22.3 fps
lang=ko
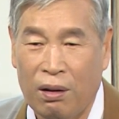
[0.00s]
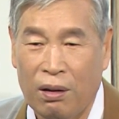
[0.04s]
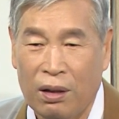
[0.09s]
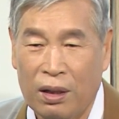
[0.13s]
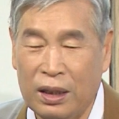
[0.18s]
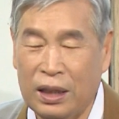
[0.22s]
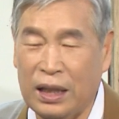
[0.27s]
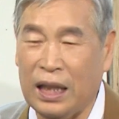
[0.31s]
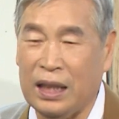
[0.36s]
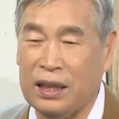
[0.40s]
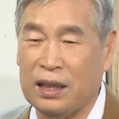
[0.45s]

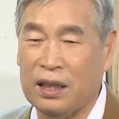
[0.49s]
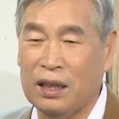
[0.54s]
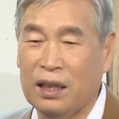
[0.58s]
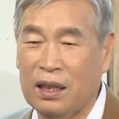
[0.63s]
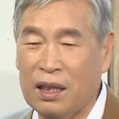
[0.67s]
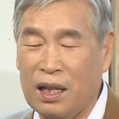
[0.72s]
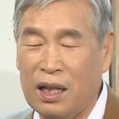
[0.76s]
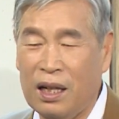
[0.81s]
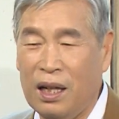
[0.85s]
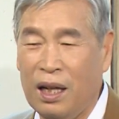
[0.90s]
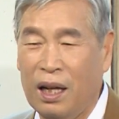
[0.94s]
근데
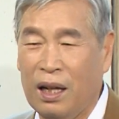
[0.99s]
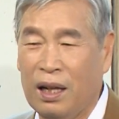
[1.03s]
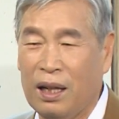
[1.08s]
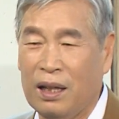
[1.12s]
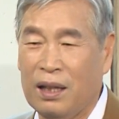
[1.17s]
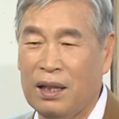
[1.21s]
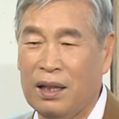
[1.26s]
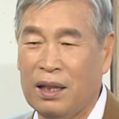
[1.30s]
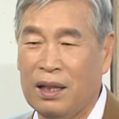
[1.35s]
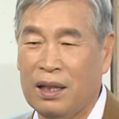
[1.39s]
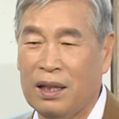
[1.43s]
성을
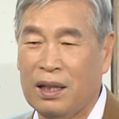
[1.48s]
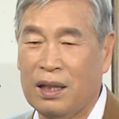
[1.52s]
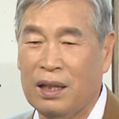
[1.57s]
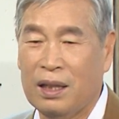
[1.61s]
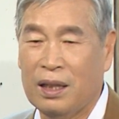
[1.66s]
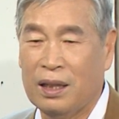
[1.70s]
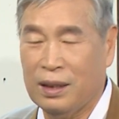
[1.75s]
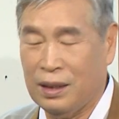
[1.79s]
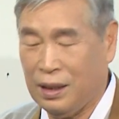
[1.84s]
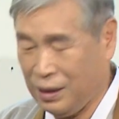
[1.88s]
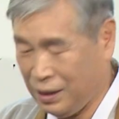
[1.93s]

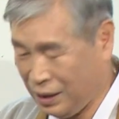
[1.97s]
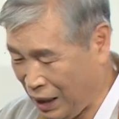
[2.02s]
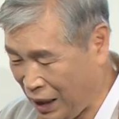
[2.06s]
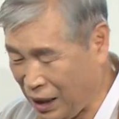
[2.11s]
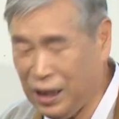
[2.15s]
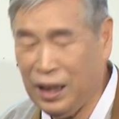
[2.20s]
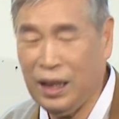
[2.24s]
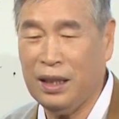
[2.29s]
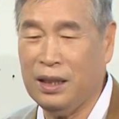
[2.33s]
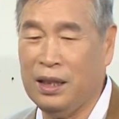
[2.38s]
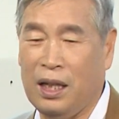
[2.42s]

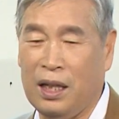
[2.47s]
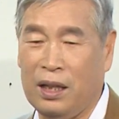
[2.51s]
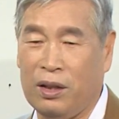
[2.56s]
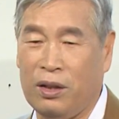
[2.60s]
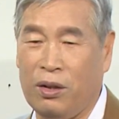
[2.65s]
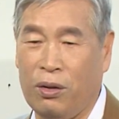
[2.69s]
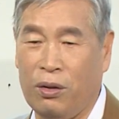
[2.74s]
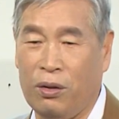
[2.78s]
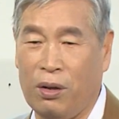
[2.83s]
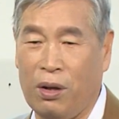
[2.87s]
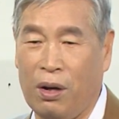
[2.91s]
자기에 내야
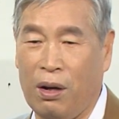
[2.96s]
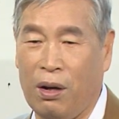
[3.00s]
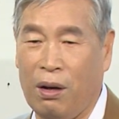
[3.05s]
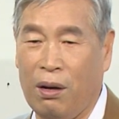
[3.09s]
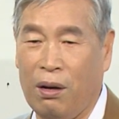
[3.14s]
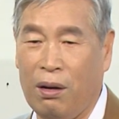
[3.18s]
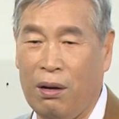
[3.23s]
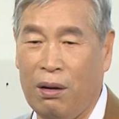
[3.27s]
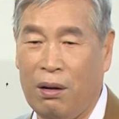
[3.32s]
돼요. 예.